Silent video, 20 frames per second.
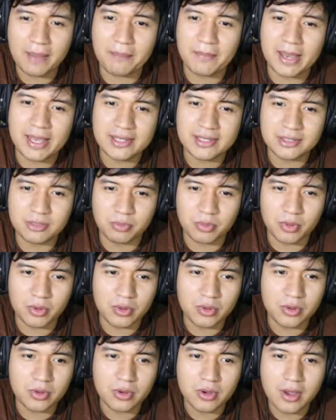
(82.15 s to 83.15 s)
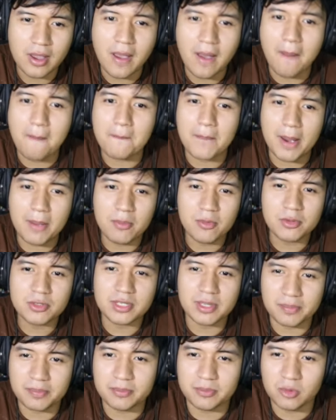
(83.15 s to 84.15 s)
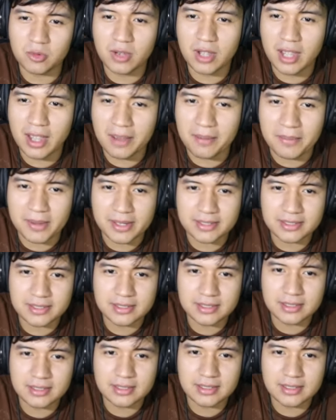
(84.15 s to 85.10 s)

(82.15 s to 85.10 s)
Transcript: Jamás, supongo. Vamos a Nunca Jamás.